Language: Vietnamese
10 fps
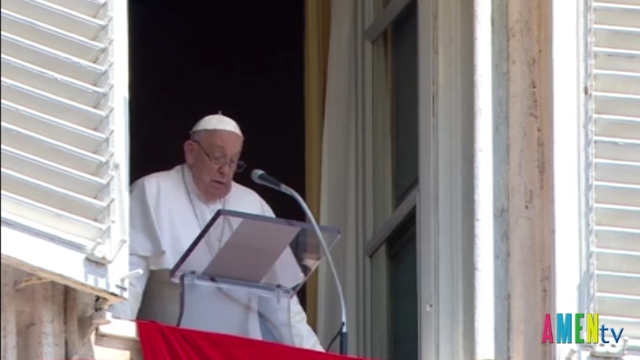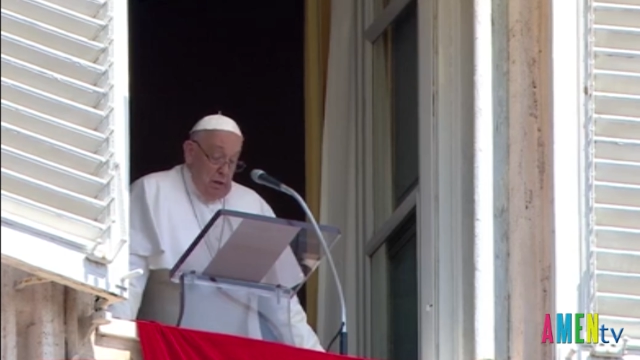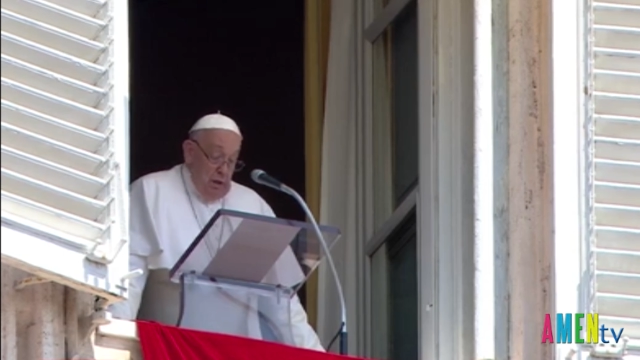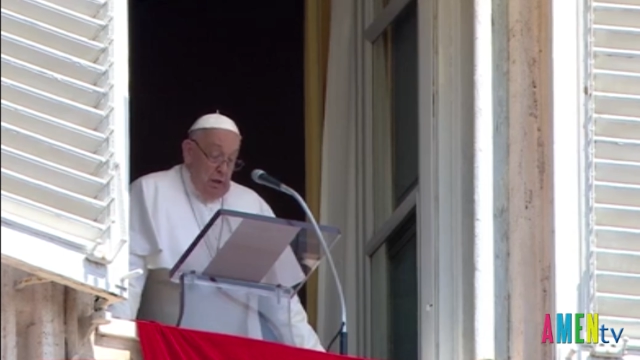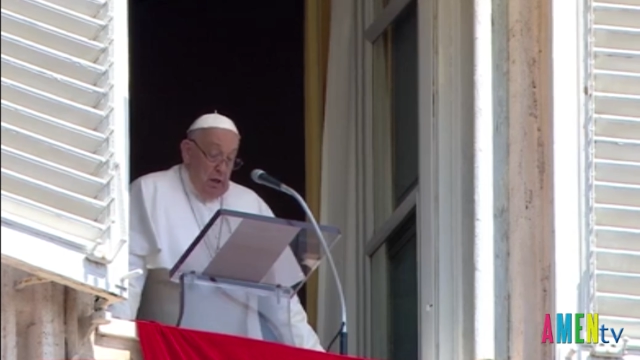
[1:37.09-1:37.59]

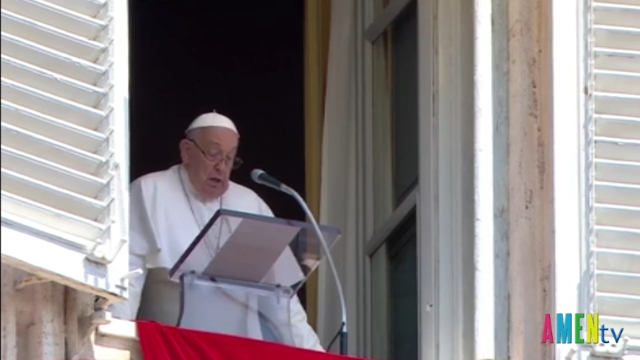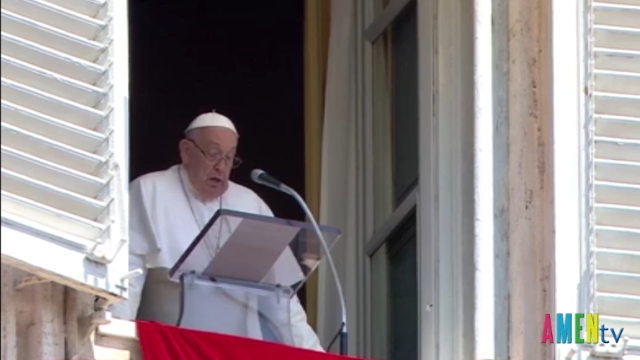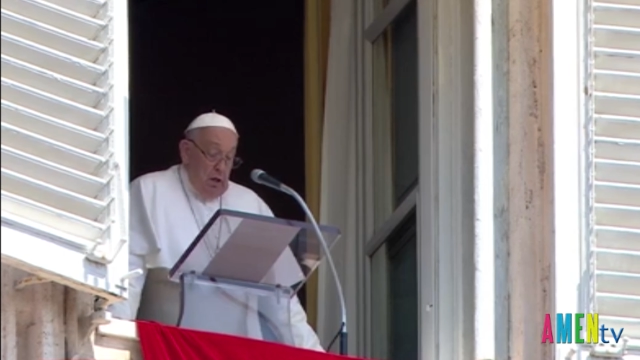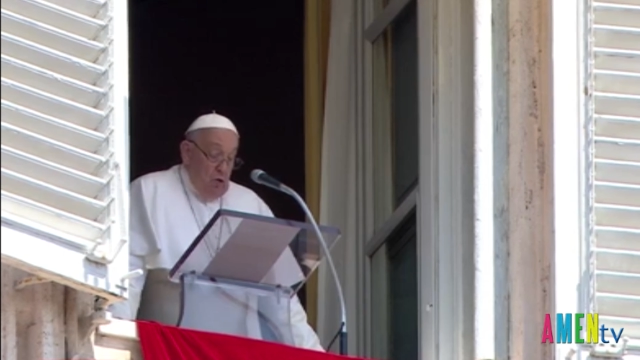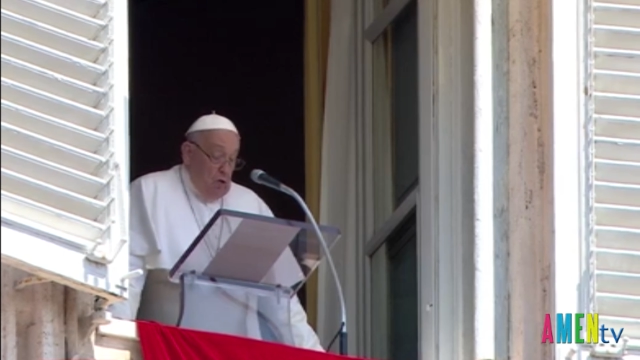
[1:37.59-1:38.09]
Nhưng họ
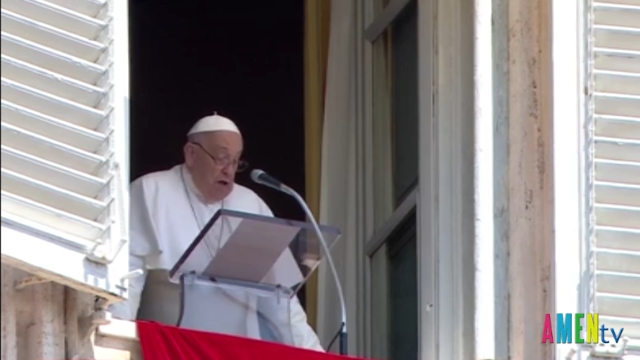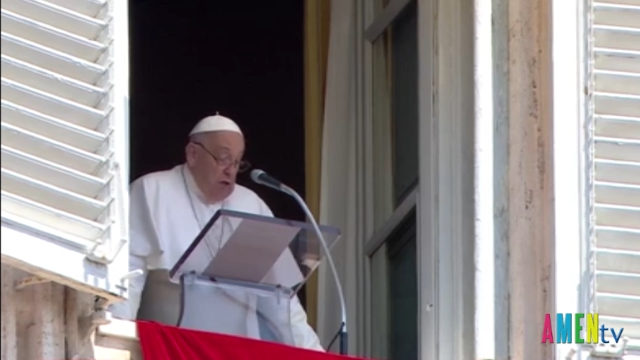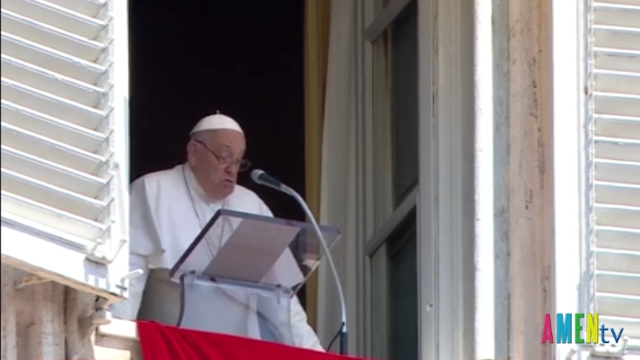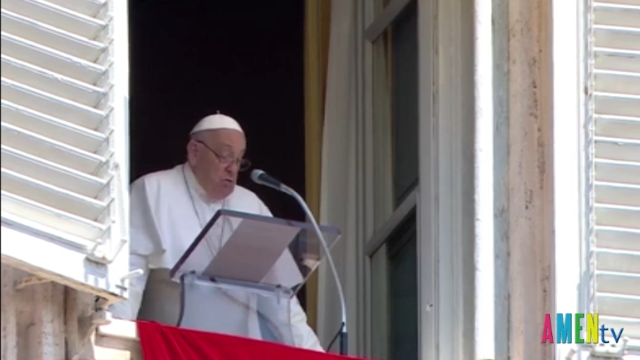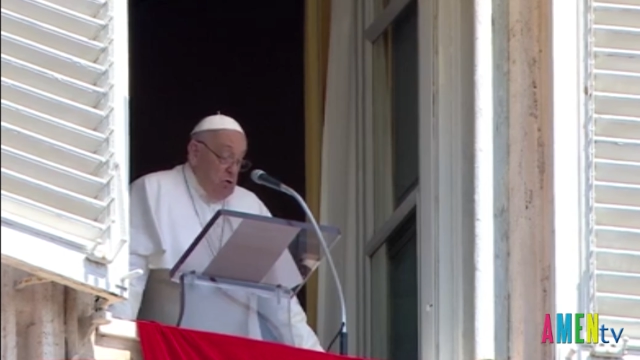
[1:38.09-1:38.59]
không
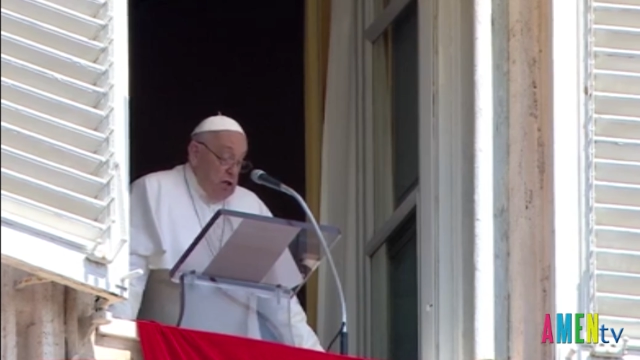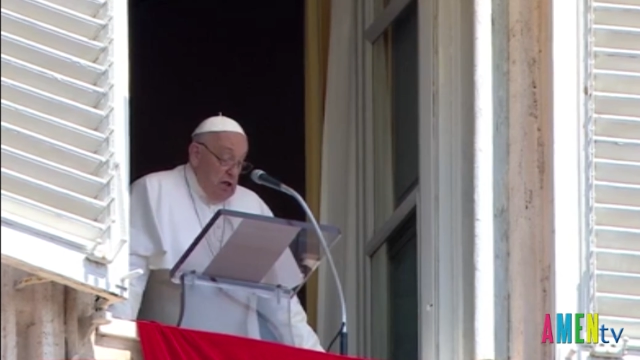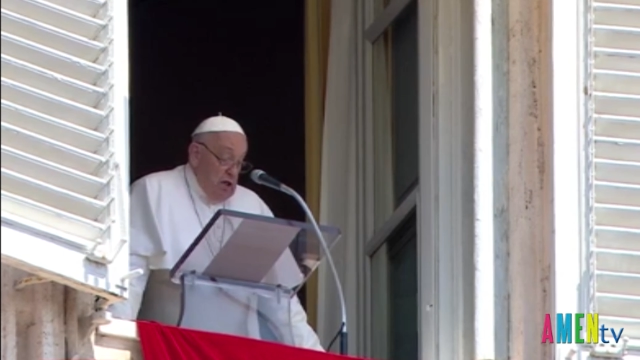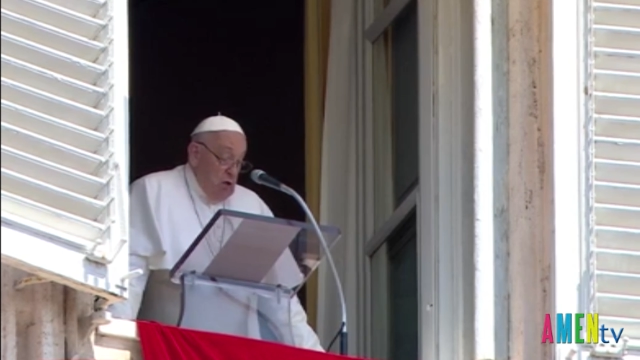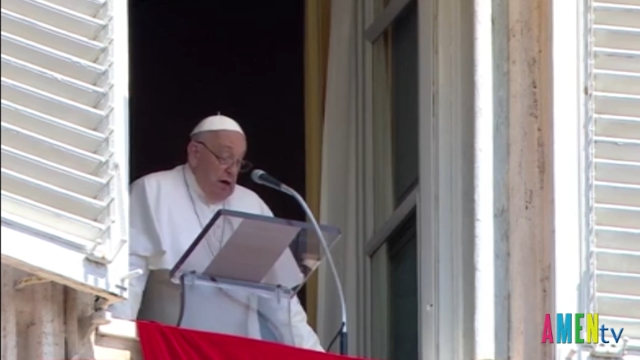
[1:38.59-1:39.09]
hiểu,
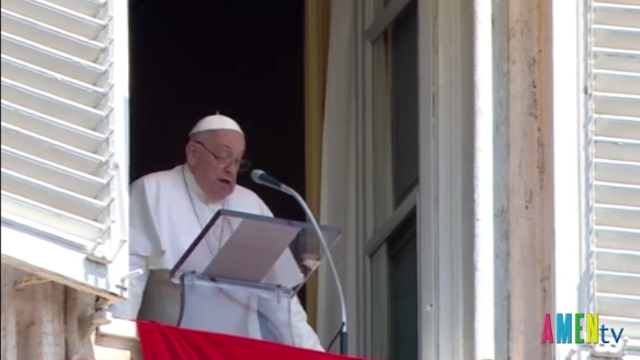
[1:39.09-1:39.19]
họ